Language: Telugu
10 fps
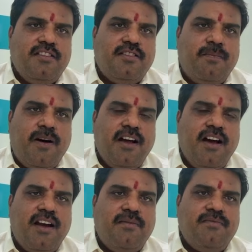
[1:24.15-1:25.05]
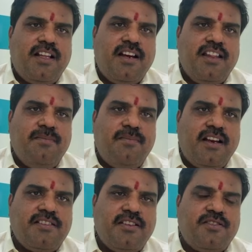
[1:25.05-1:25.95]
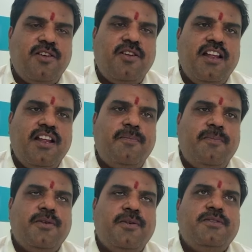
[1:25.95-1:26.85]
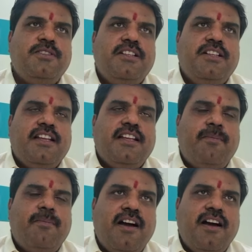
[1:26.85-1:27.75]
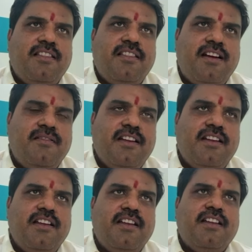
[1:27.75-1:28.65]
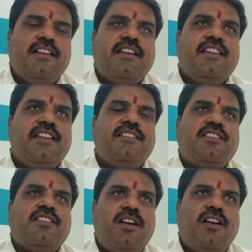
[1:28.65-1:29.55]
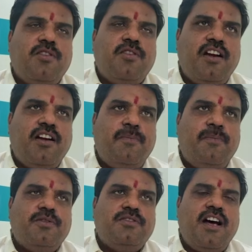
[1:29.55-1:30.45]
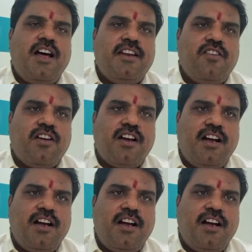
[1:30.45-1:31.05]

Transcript: సో బంగారం ధర అనేది మన చేతుల్లో లేనప్పుడు ఇక బంగారు ధరలు కిందికి తీసుకురావడం కుదరనప్పుడు దాని యొక్క